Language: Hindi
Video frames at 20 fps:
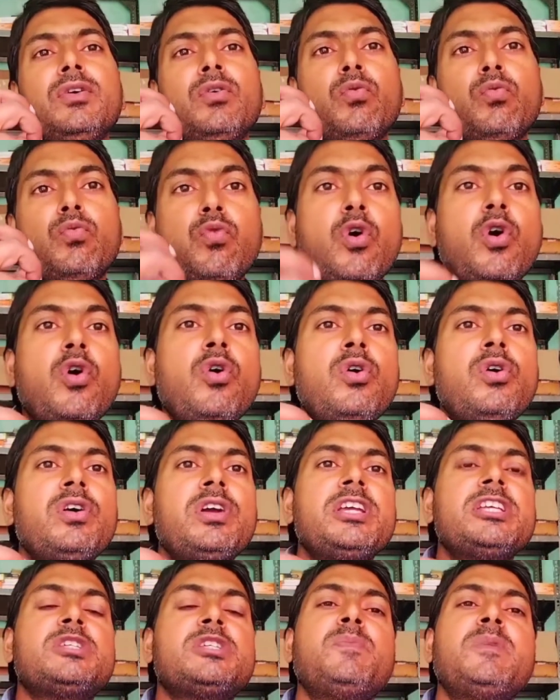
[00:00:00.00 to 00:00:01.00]
वो
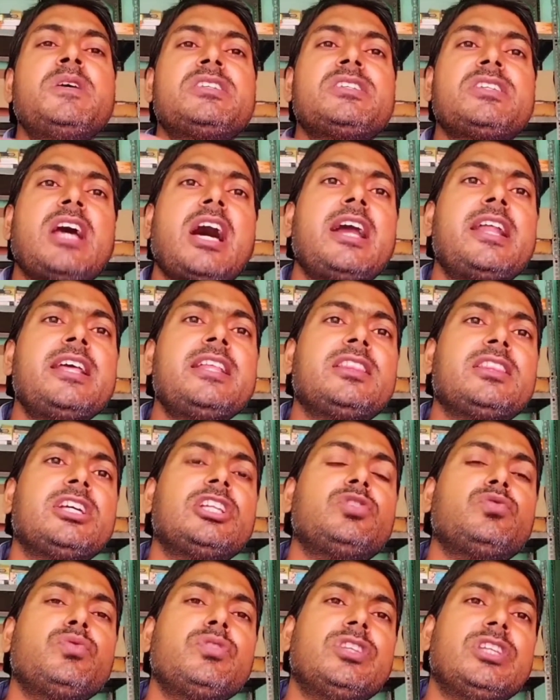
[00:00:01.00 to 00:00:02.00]
इसमें सारे
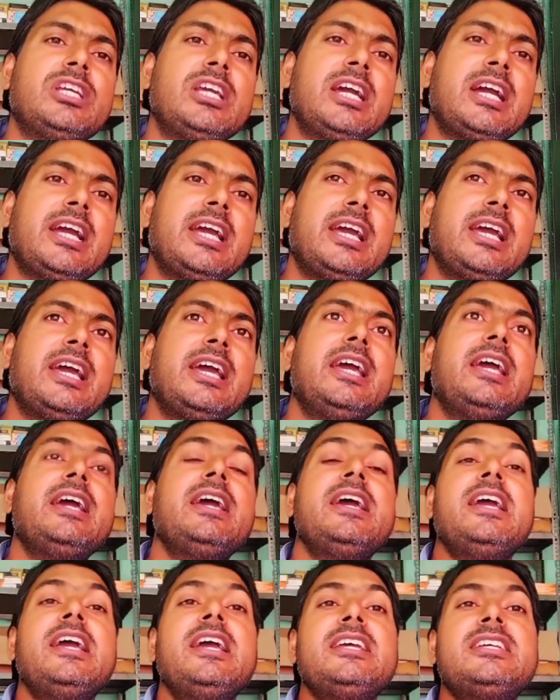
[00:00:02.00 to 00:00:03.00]
तत्व दिए गए हैं
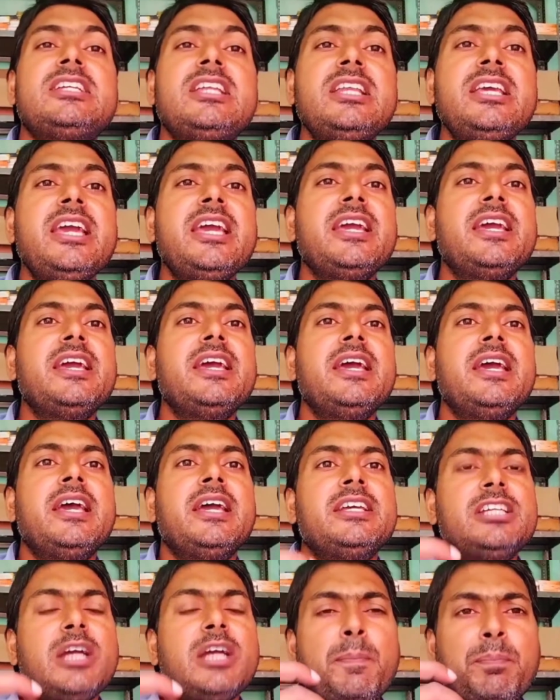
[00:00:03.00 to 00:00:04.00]
इसलिए
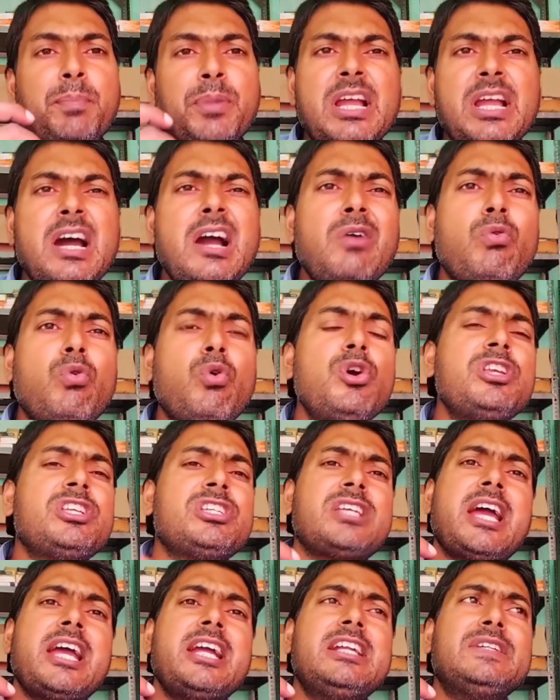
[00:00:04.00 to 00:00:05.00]
यह बिना कोई
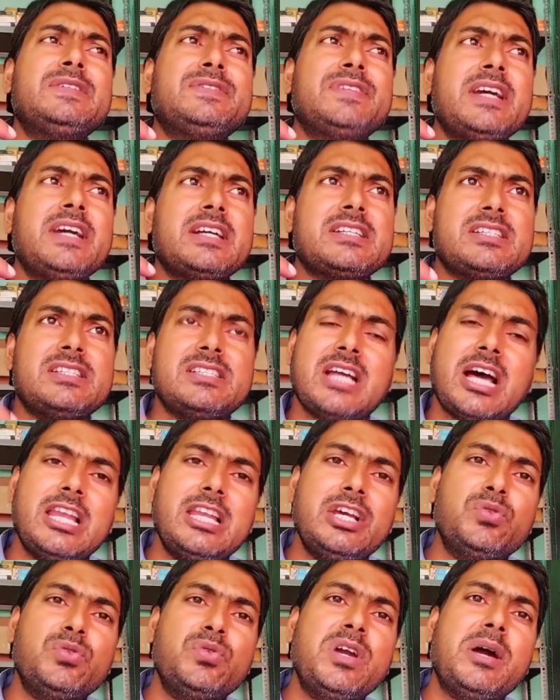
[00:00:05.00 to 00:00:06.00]
साइड इफ़ेक्ट्स डाले
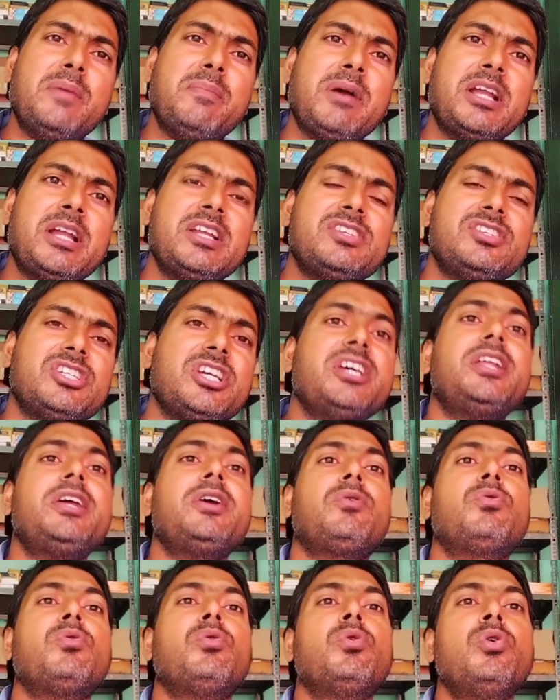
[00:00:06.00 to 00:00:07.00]
हुए हमारे चेहरे
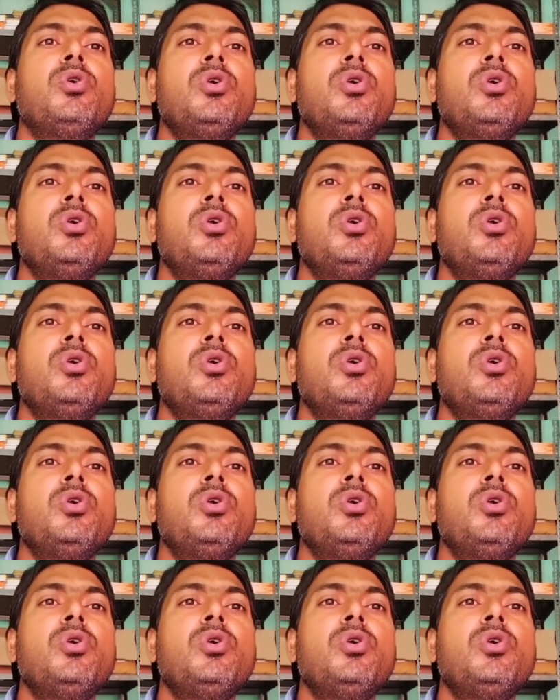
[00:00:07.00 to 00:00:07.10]
को